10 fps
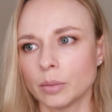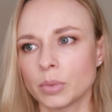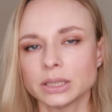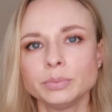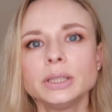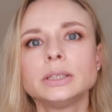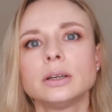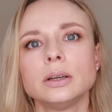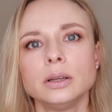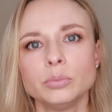там,
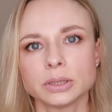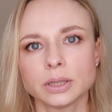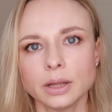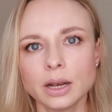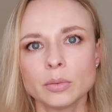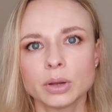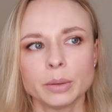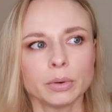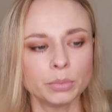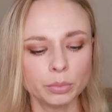косметикой, либо с тональным кремом,